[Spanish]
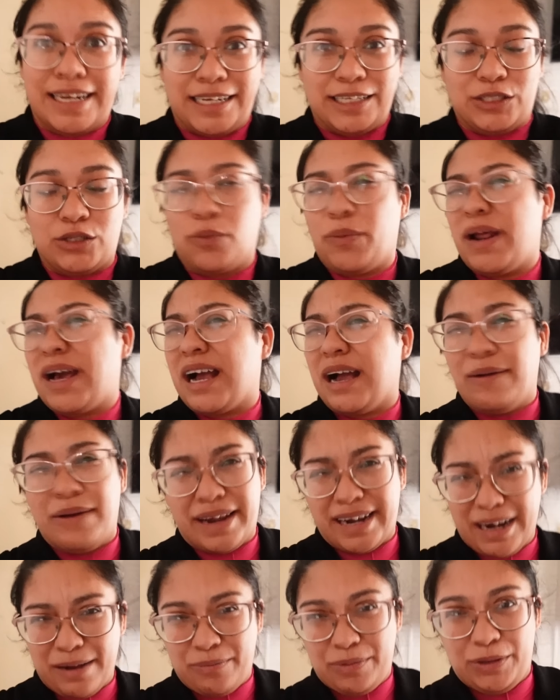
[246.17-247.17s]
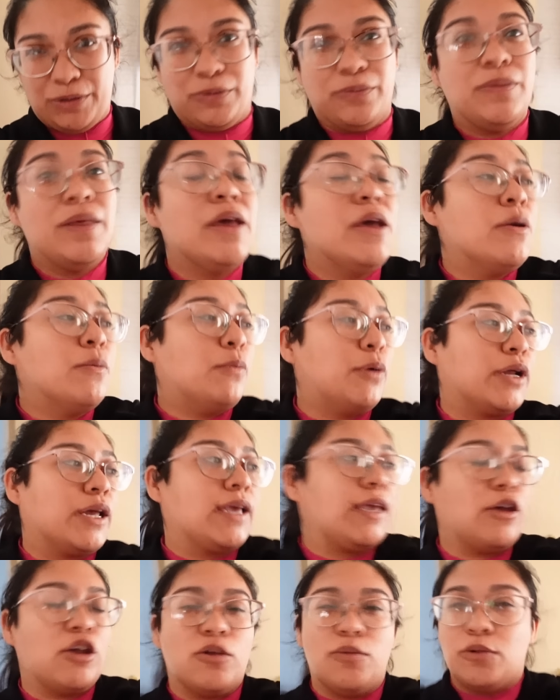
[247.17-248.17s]
esto para acabar rápido,
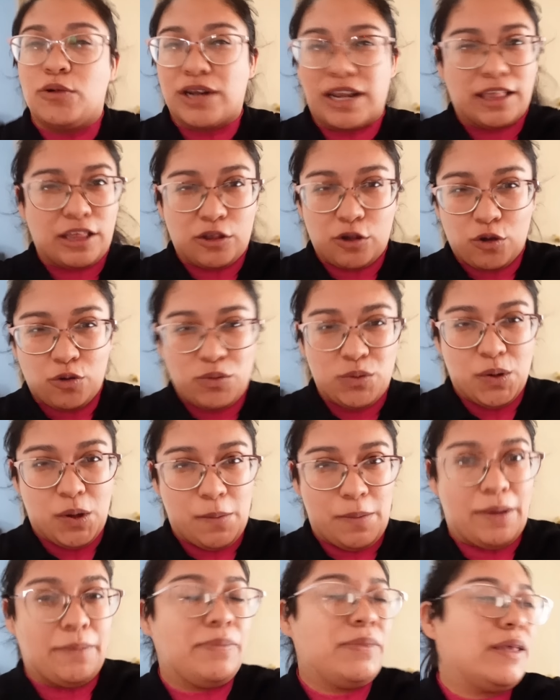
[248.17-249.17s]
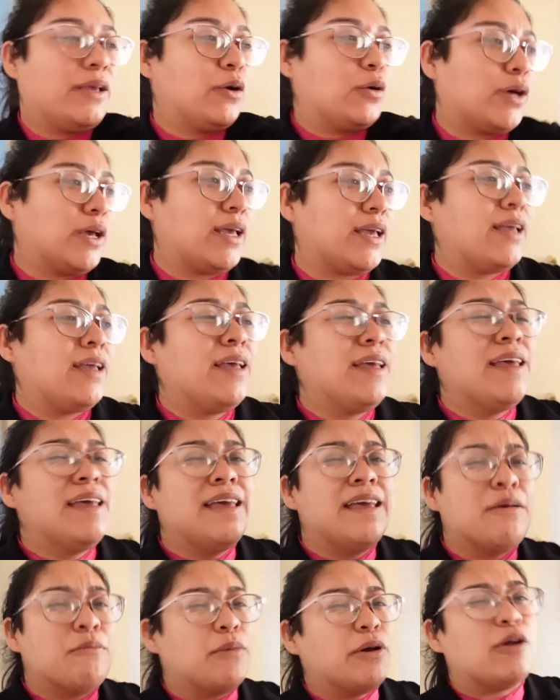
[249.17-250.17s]
porque quiero irme un ratito con mi mamá. Creo que,
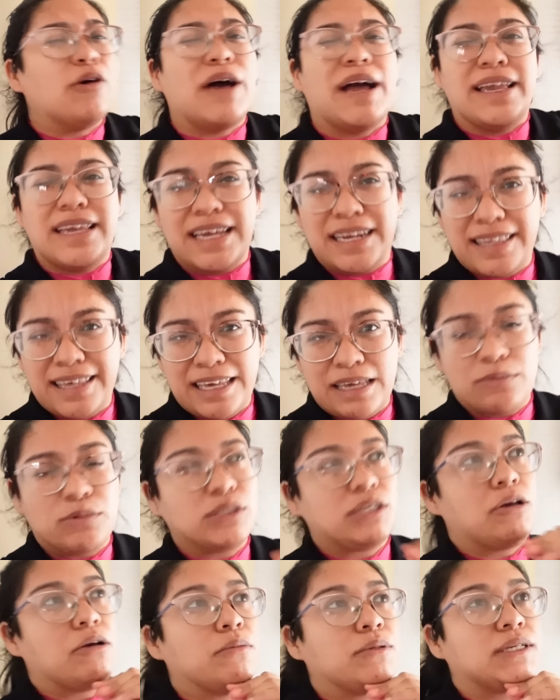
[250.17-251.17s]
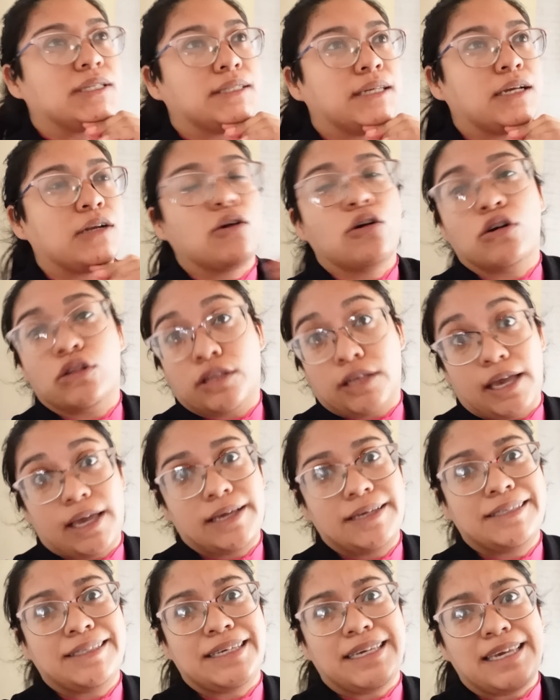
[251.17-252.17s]
bueno, ayer dijimos que vamos a hacer hot
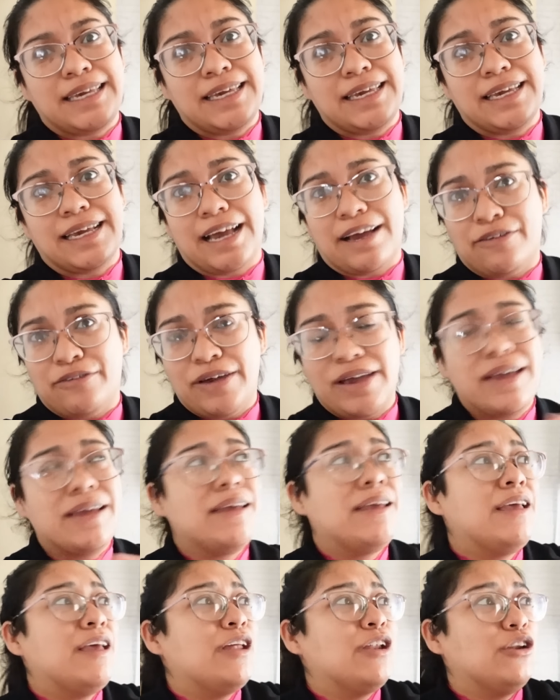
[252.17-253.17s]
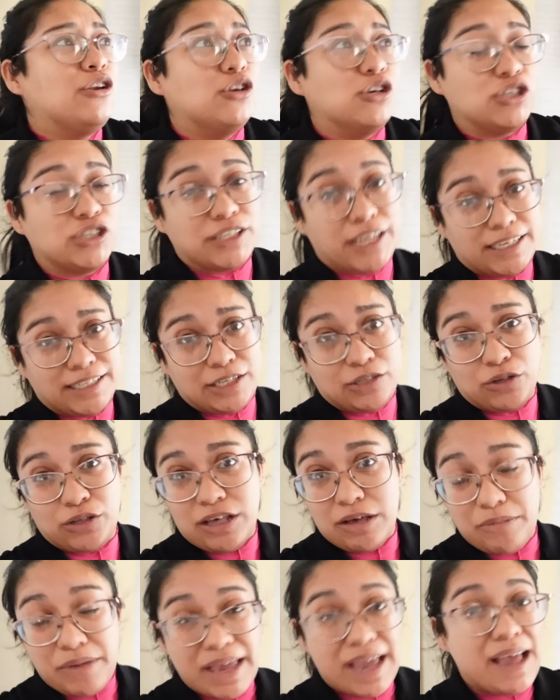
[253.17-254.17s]
cakes y café, no sé si
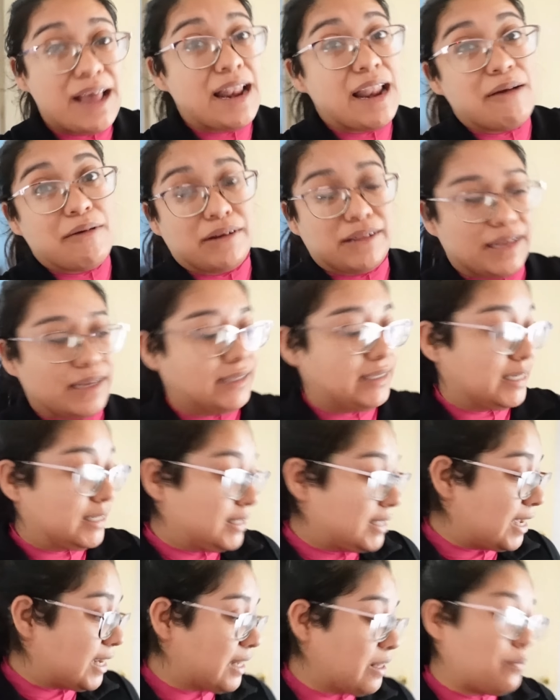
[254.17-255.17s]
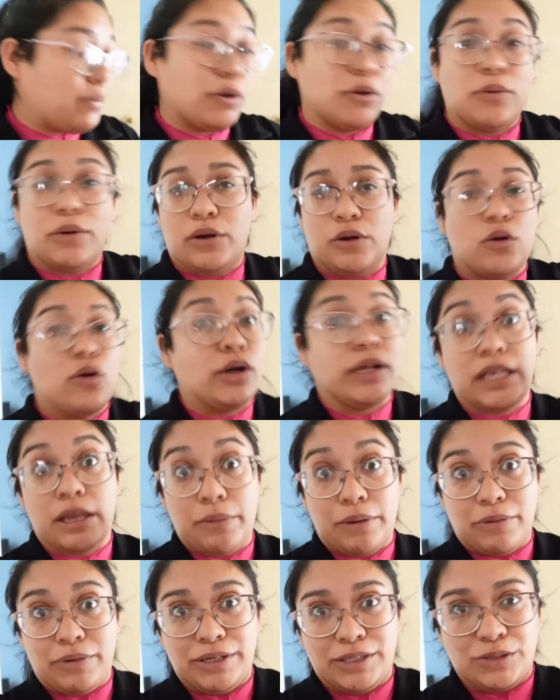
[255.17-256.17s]
todavía, la verdad ya es tarde, pero bueno, ahorita
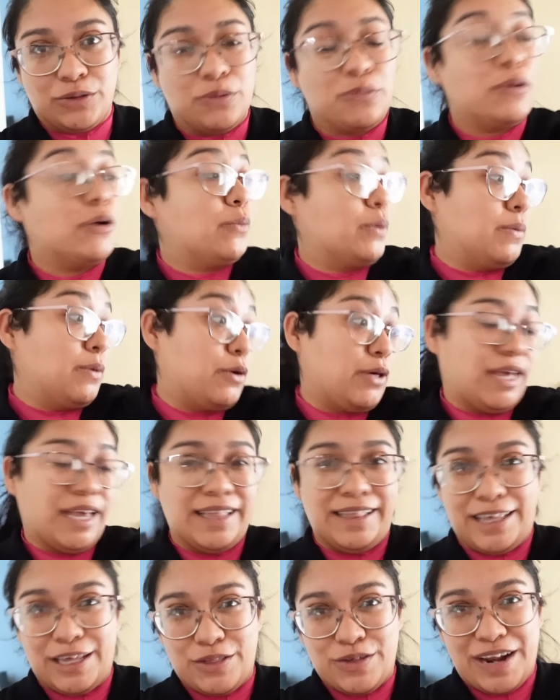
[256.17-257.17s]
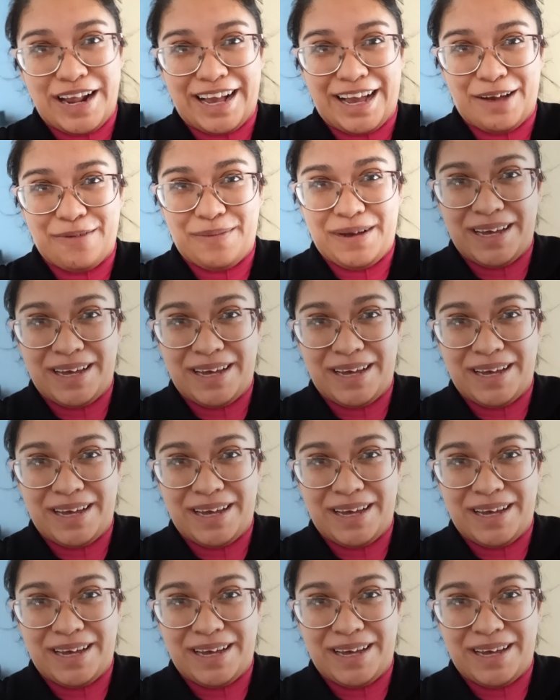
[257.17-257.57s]
veo eso, pero primero entiendo la cama.